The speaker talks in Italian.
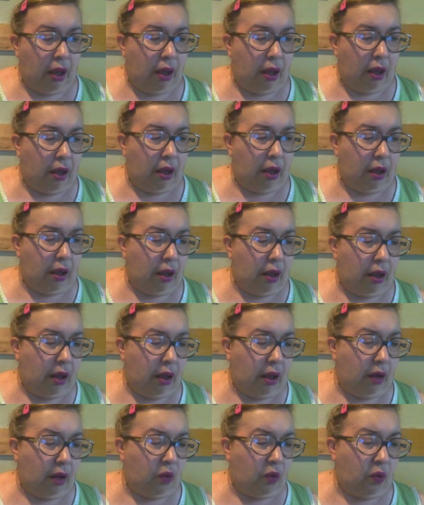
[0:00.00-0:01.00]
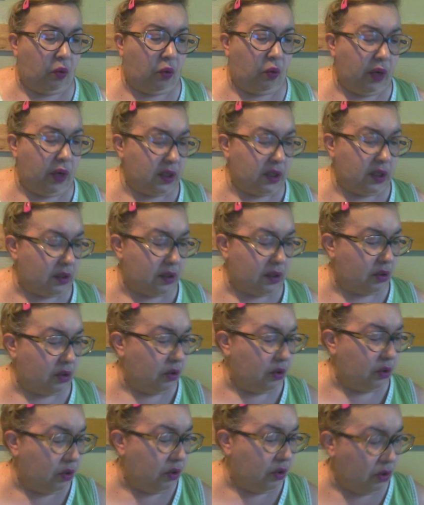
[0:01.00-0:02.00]
Eh,
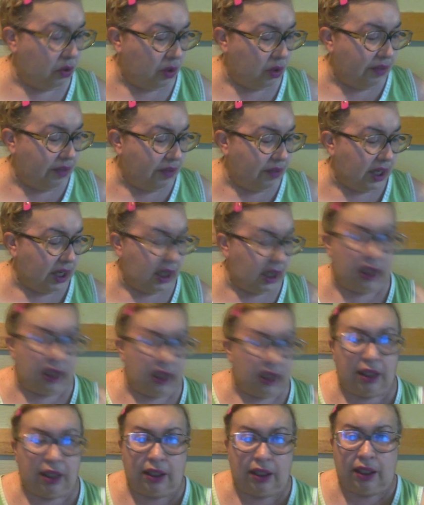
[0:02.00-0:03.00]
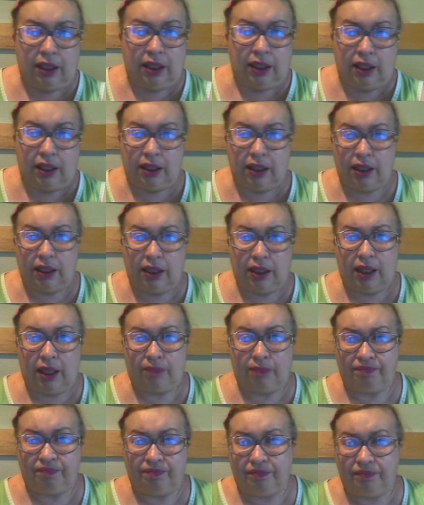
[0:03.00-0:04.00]
questo avere
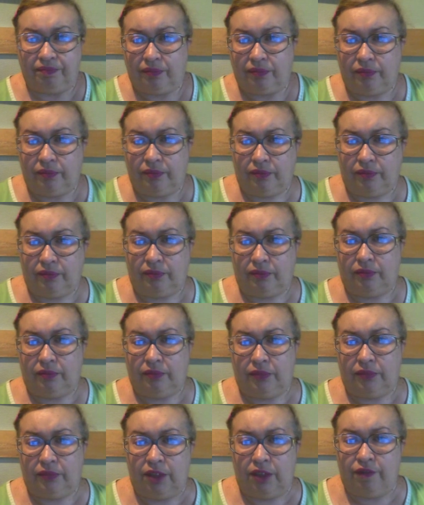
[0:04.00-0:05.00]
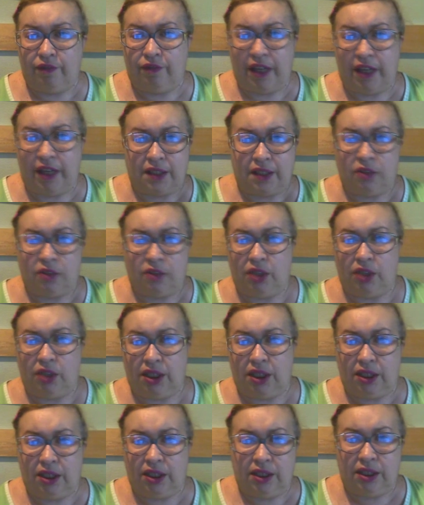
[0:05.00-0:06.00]
la, il vezzo
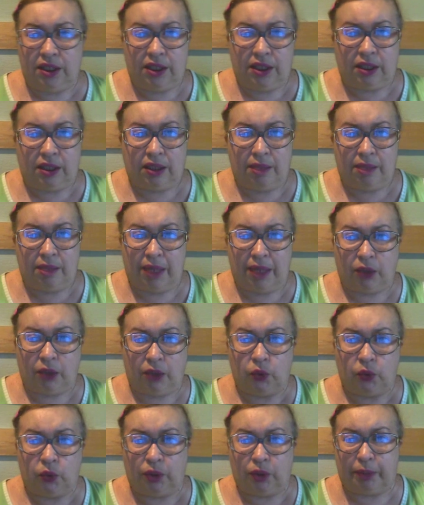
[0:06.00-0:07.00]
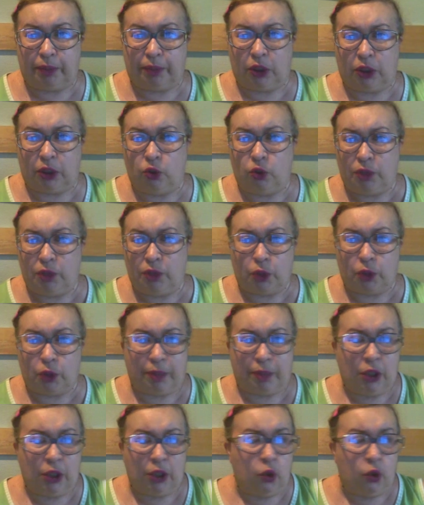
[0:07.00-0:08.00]
di, di, chiamare tutti per nomi,
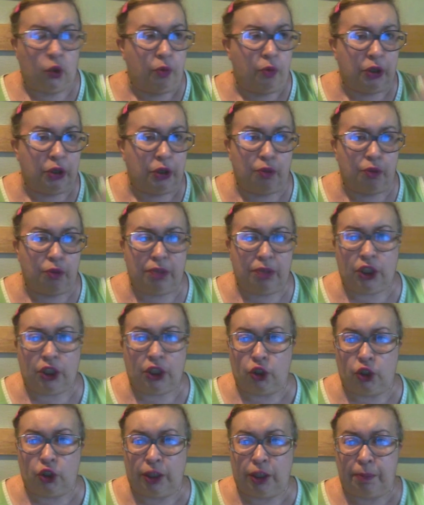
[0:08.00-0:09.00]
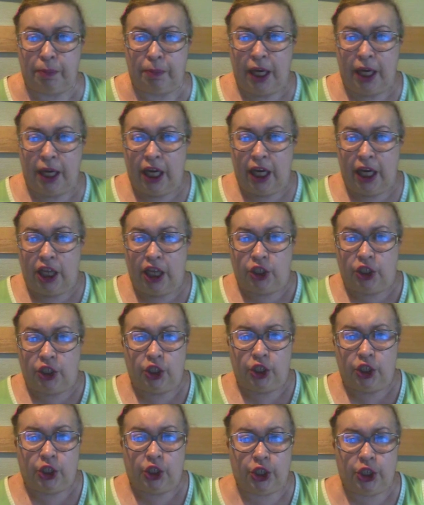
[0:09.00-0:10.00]
soprannomi, nomignoli, e
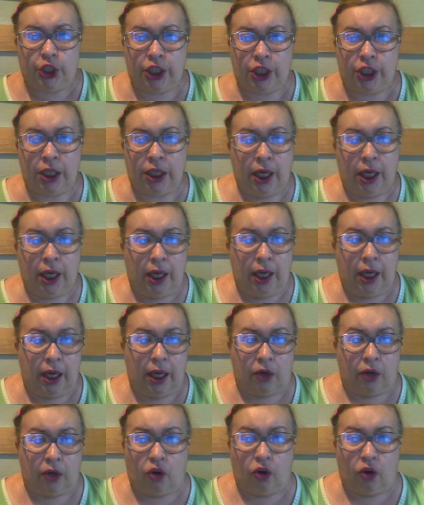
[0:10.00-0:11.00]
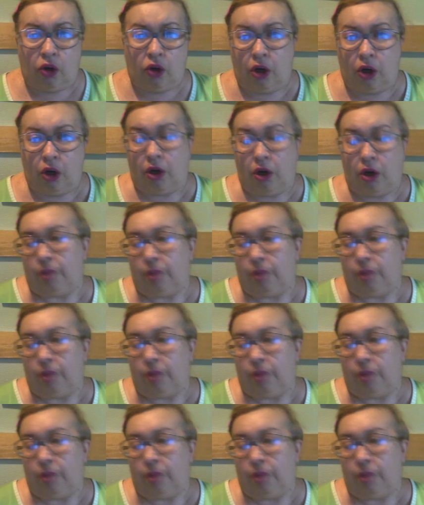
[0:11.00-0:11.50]
ECC e cocò,